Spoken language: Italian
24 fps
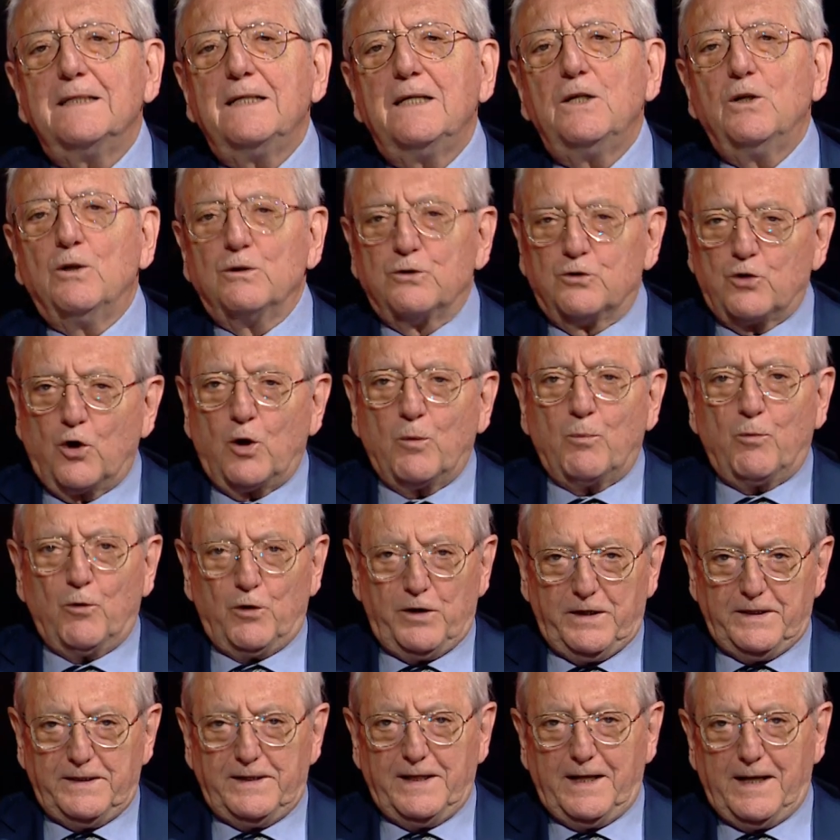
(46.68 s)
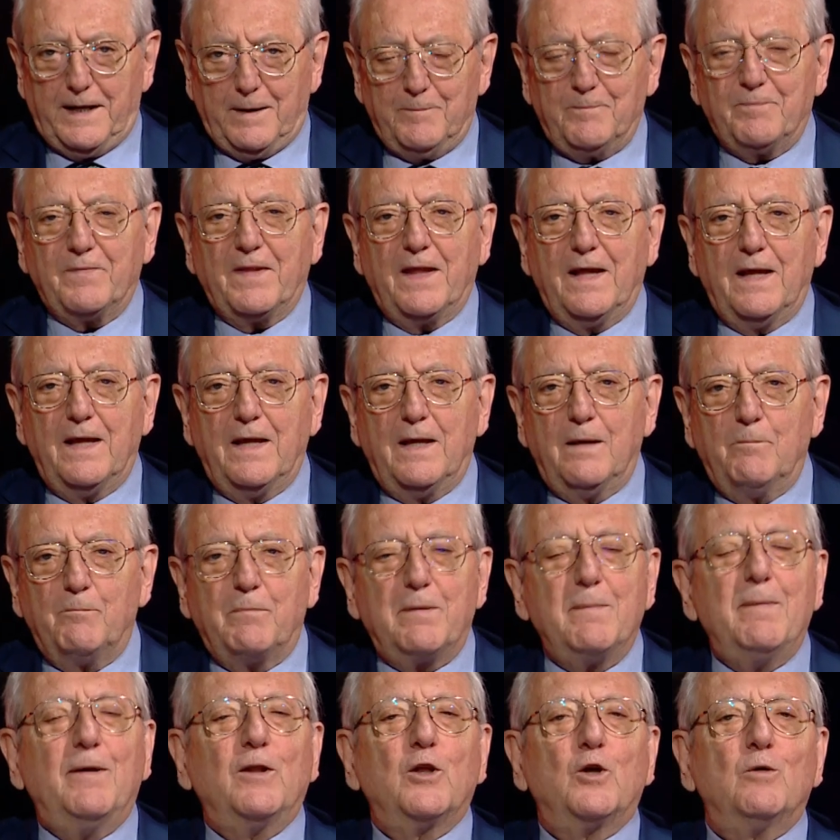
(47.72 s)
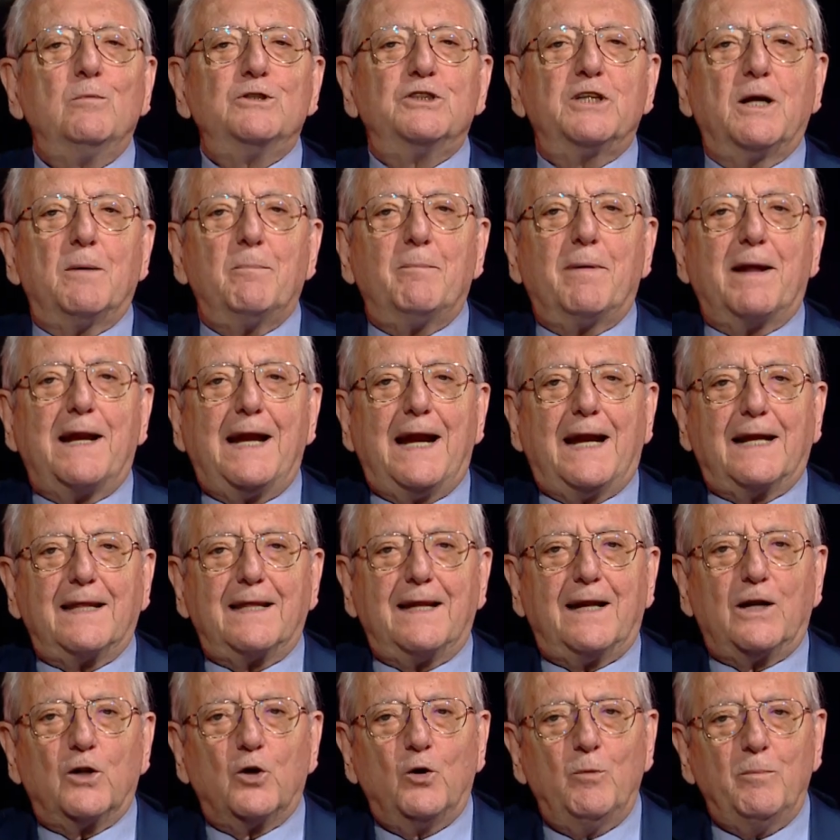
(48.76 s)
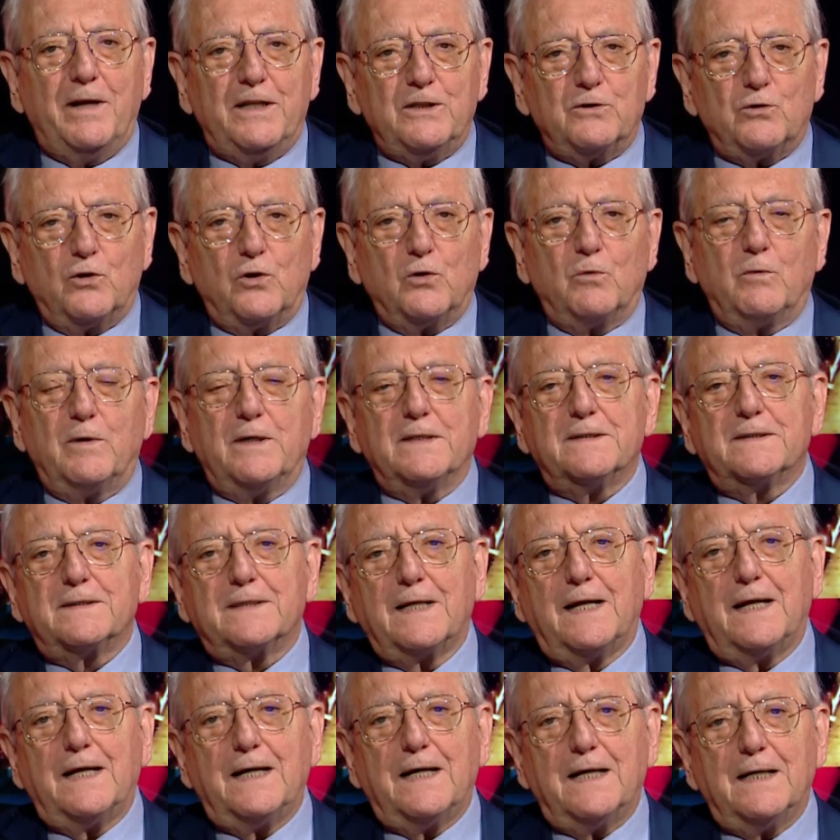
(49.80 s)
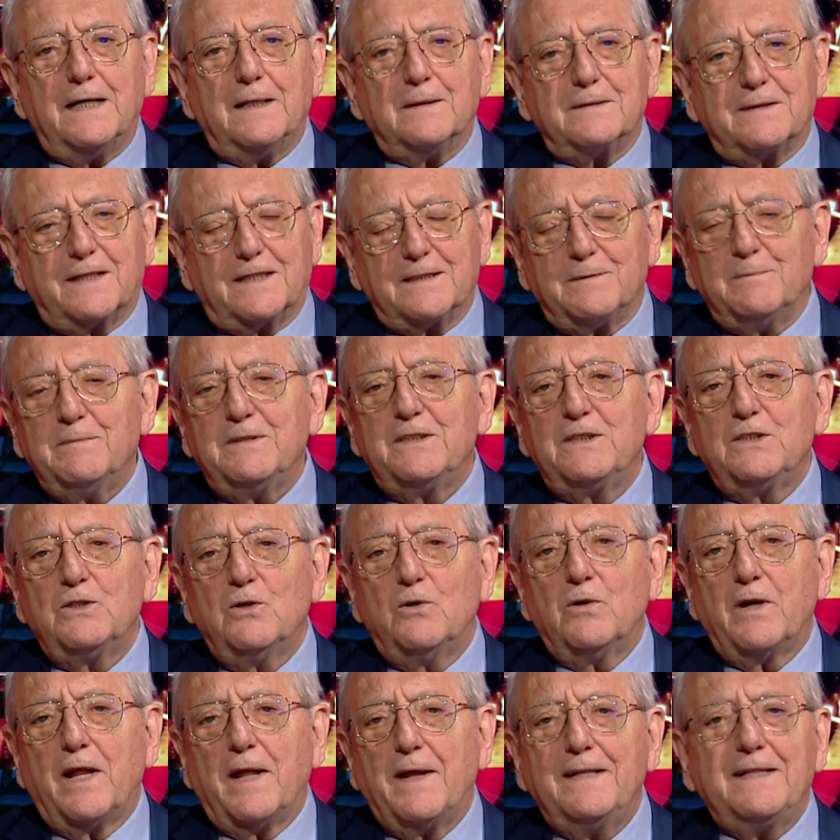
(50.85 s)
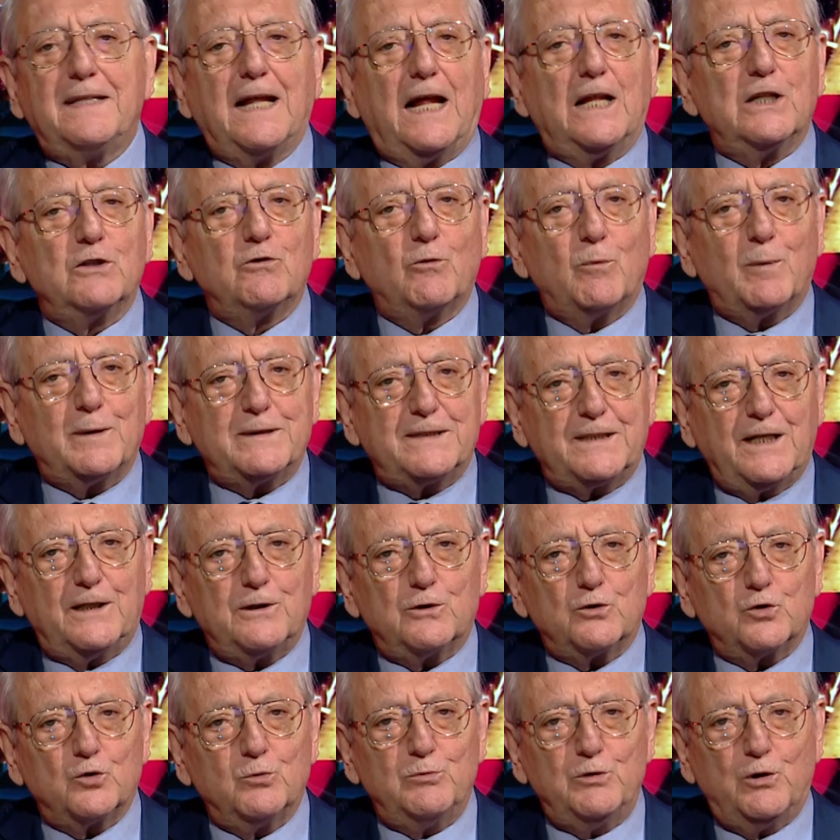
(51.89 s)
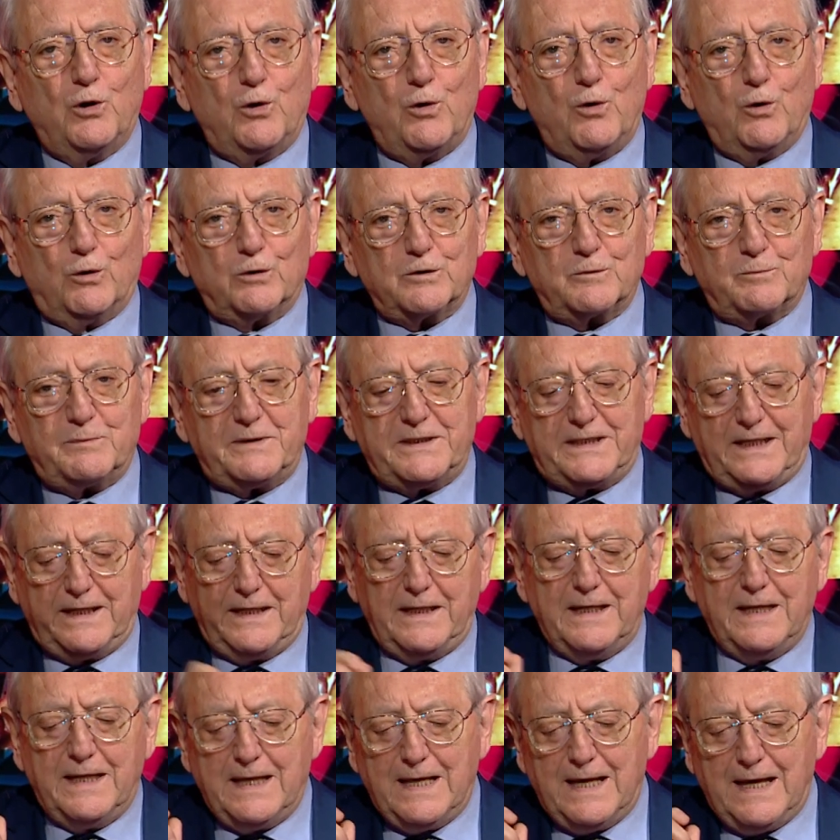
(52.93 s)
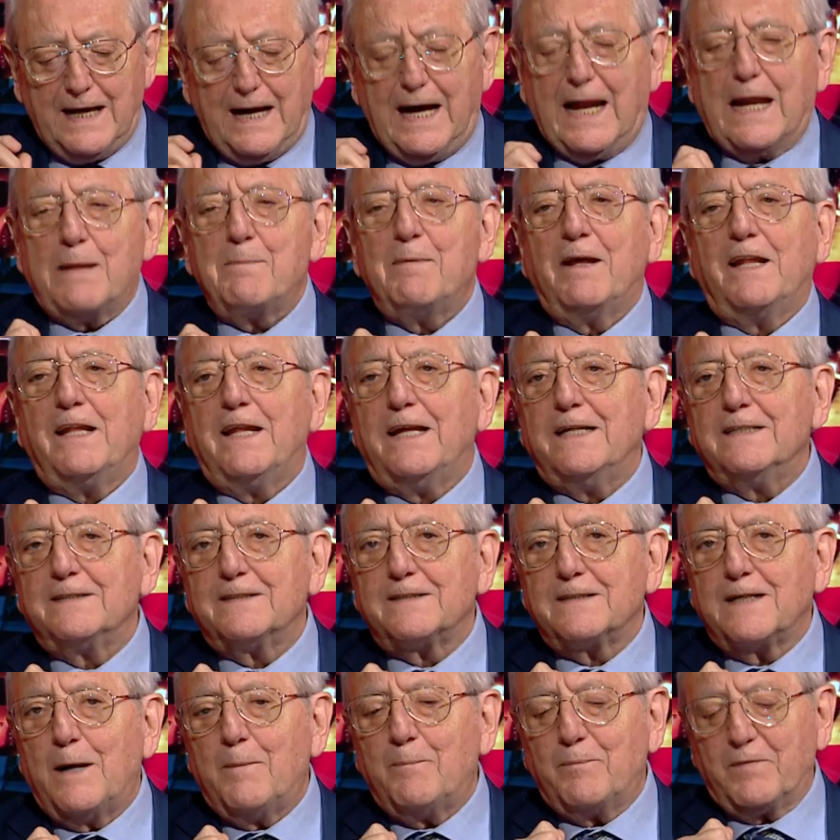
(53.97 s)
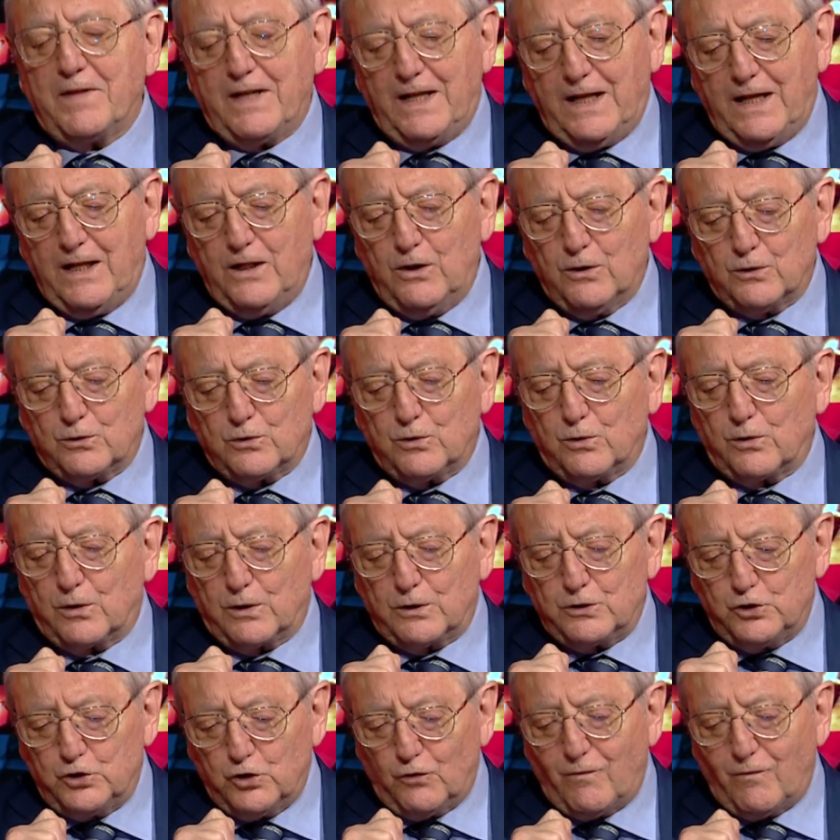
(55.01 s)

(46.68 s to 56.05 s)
di Non Solo Politica. Prima di cominciare a parlare dell'argomento di questa trasmissione, intanto vi presento subito gli ospiti. Alla mia destra il dottor